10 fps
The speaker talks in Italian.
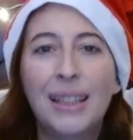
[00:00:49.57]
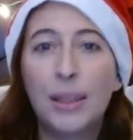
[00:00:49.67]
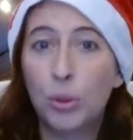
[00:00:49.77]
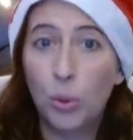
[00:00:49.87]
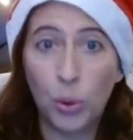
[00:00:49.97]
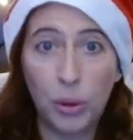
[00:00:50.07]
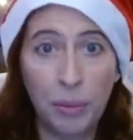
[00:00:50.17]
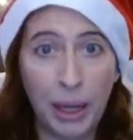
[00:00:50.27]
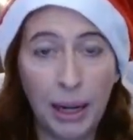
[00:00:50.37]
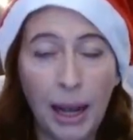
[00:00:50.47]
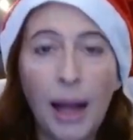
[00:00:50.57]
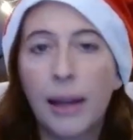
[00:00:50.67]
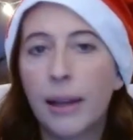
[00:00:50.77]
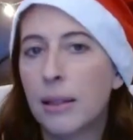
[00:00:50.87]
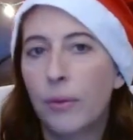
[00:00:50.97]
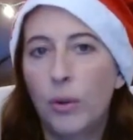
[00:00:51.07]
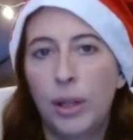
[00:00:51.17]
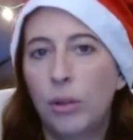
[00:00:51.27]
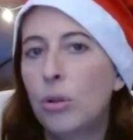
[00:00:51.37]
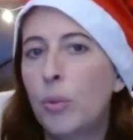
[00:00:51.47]
del succo di mela, anche se
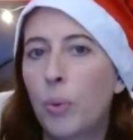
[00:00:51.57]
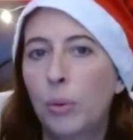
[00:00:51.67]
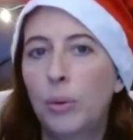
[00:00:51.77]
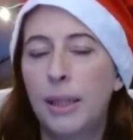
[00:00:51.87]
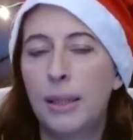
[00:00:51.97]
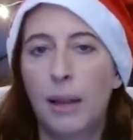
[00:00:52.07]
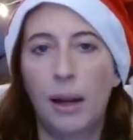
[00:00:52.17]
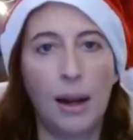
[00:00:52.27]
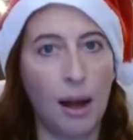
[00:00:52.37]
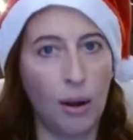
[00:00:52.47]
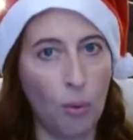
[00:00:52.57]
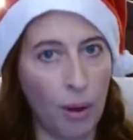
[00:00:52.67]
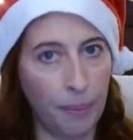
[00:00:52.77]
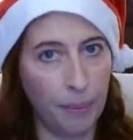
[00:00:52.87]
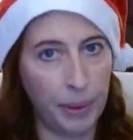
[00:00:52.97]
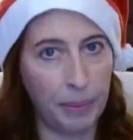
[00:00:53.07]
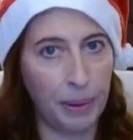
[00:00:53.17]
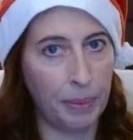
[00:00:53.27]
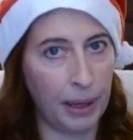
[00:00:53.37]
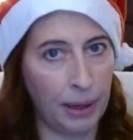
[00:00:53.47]
volendo si può utilizzare l'acqua per
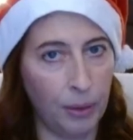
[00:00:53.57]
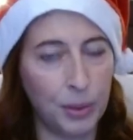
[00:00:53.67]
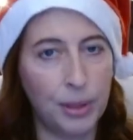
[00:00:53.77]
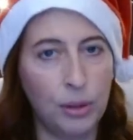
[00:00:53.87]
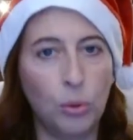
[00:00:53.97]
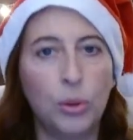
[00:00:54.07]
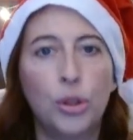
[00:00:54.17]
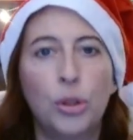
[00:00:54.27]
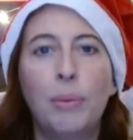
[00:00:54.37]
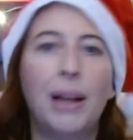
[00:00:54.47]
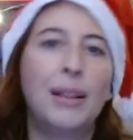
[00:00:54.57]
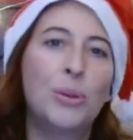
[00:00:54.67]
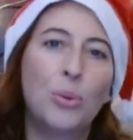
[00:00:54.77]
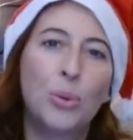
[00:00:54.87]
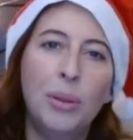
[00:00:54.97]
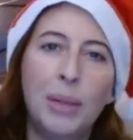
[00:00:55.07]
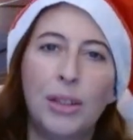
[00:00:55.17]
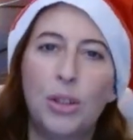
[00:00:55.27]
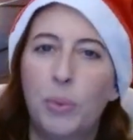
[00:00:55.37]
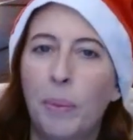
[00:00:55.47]
preparare questi dolci, ma il succo di
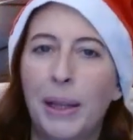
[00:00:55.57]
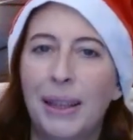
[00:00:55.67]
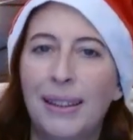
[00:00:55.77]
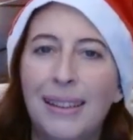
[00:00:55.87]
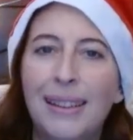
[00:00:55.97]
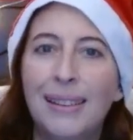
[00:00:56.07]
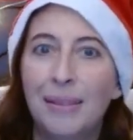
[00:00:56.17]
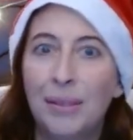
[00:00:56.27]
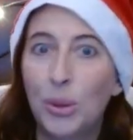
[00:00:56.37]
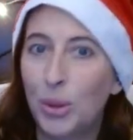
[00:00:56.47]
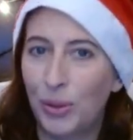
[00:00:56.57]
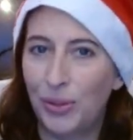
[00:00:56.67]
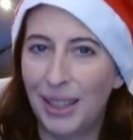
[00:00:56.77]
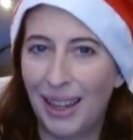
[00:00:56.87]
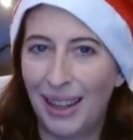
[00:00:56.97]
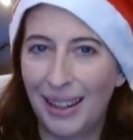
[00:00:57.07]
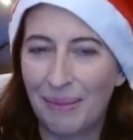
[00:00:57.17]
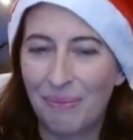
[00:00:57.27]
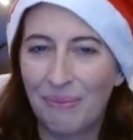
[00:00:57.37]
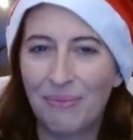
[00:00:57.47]
mela ci permette di
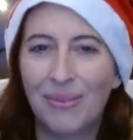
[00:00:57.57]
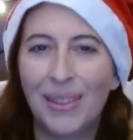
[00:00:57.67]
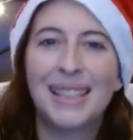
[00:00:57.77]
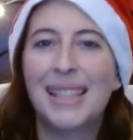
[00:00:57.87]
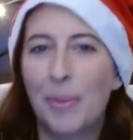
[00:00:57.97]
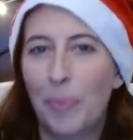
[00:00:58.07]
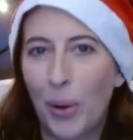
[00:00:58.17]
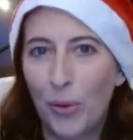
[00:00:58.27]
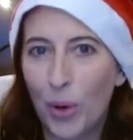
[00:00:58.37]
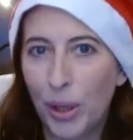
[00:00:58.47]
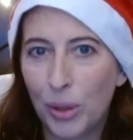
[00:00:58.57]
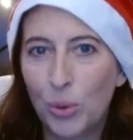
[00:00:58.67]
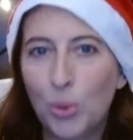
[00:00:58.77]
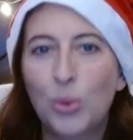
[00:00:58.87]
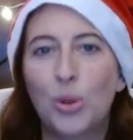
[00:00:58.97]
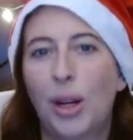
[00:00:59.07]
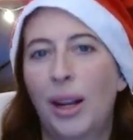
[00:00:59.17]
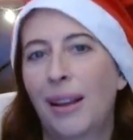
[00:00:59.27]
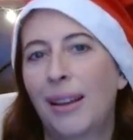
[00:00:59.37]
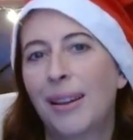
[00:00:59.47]
dolcificare. Se poi vuoi
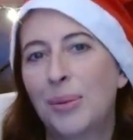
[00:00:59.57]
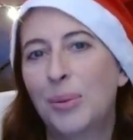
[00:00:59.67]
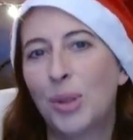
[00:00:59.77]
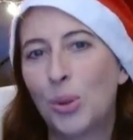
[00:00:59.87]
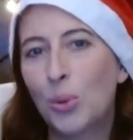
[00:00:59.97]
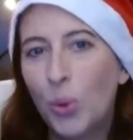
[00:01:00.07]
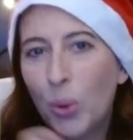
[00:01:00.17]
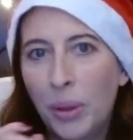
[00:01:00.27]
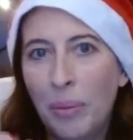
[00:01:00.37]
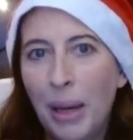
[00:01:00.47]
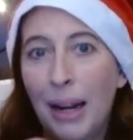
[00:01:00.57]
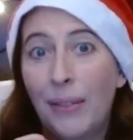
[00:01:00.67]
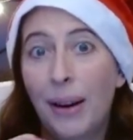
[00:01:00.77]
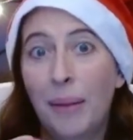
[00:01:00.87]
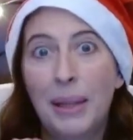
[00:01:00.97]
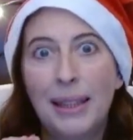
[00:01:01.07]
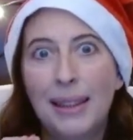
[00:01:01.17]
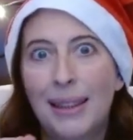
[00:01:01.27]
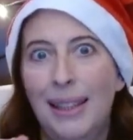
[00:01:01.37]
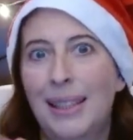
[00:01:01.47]
aggiungere un succo di mela
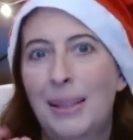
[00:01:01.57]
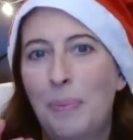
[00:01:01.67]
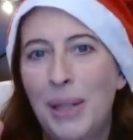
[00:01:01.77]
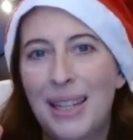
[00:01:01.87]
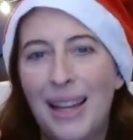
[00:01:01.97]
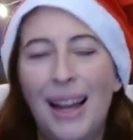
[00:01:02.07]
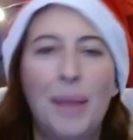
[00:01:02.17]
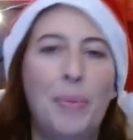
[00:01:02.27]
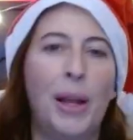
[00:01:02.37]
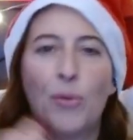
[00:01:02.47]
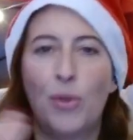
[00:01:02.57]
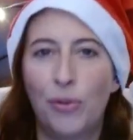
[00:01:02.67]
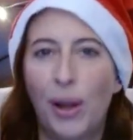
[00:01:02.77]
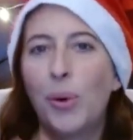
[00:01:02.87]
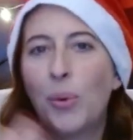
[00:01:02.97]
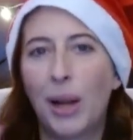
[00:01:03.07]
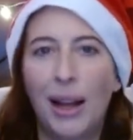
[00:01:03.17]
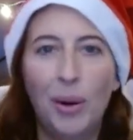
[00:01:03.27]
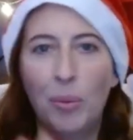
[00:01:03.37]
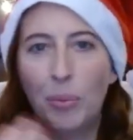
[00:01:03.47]
veramente speciale perché vuoi fare un regalo un